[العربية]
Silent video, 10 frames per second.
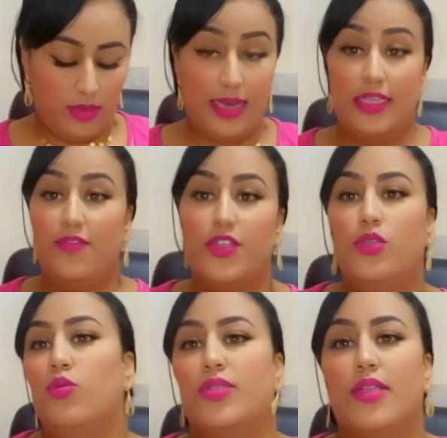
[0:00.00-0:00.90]
هذا باش
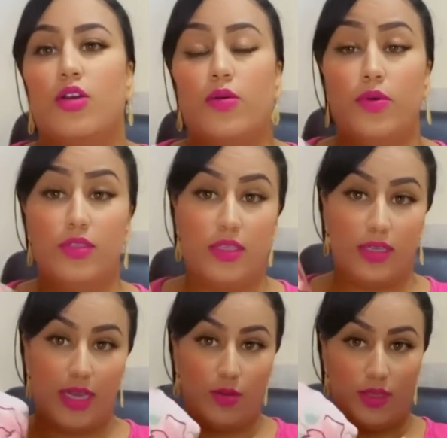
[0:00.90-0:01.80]
دوزت الكوموند
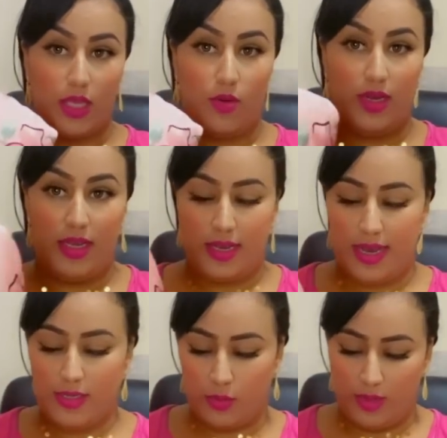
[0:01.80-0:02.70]
كانوا عطاوه ليا
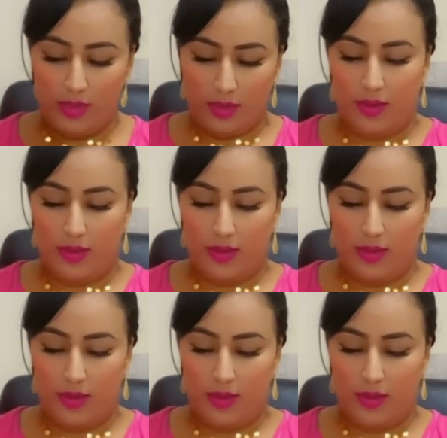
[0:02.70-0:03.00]
غاتبي